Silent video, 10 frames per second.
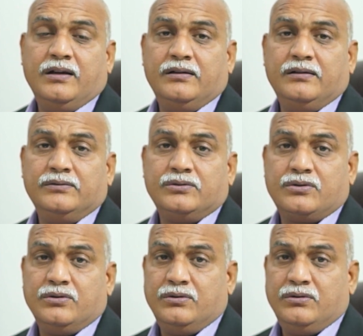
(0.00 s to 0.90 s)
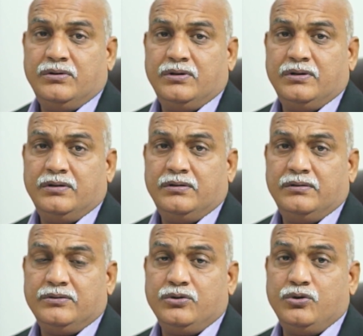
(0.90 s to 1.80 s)
आ, उसको
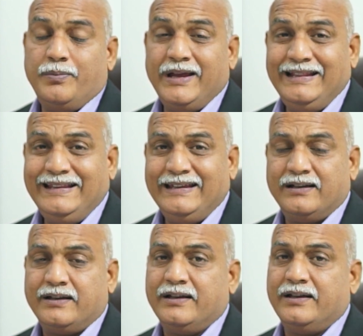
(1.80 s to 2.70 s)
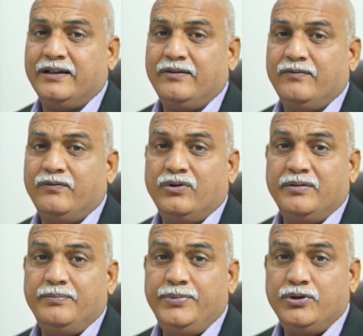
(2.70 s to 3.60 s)
आ, जो डोमेन दिया गया है वो
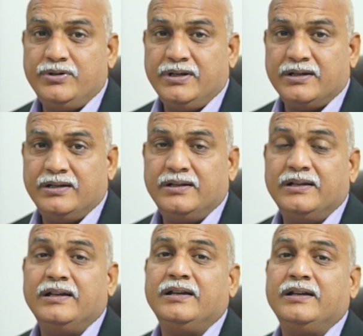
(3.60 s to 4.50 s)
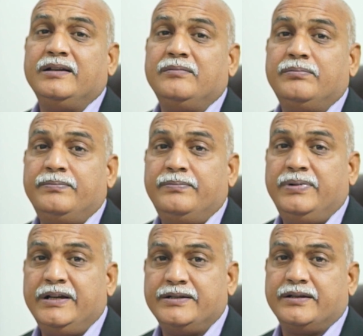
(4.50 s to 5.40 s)
है ब्यूटी का एंड
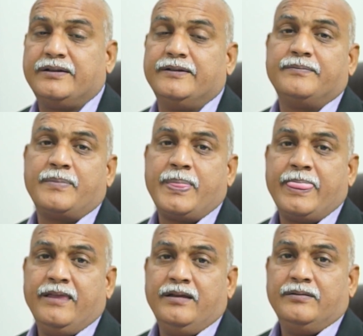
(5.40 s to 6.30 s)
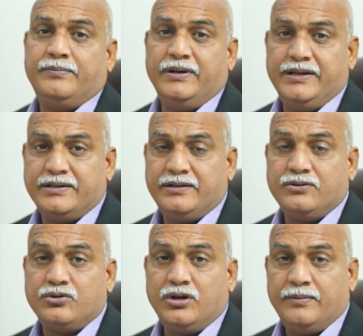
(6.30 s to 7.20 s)
प्लेजर का प्लेजर
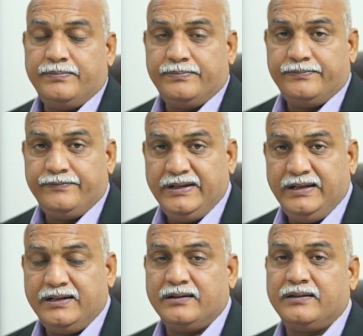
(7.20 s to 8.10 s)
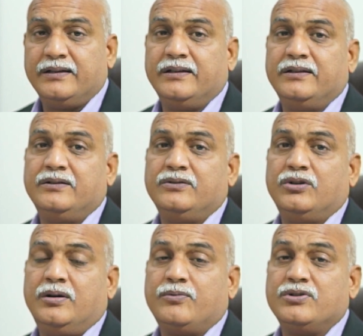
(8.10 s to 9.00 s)
जो आप फील करते हैं
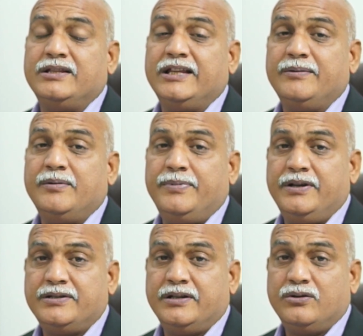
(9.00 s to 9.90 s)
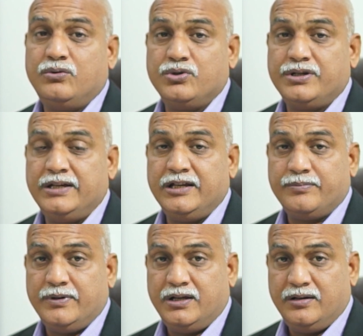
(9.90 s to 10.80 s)
जो आपको ज़िंदगी में प्लेजर या खुशी
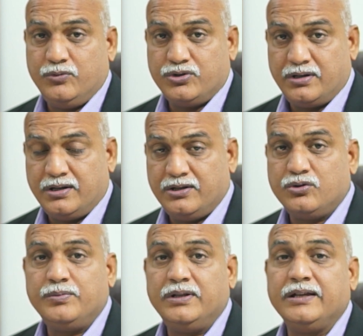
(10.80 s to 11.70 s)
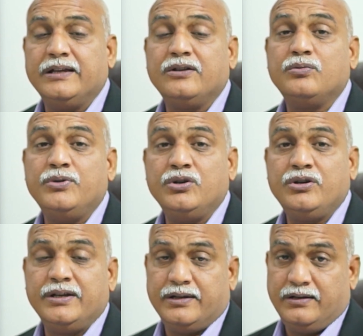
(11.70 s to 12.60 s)
इतमान मुसरत जो मिलती है जो
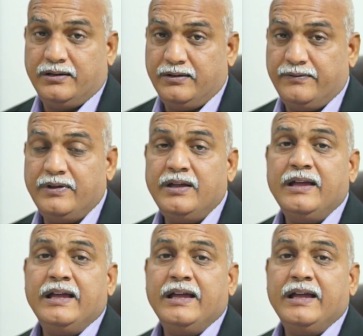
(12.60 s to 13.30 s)
ब्यूटी है लव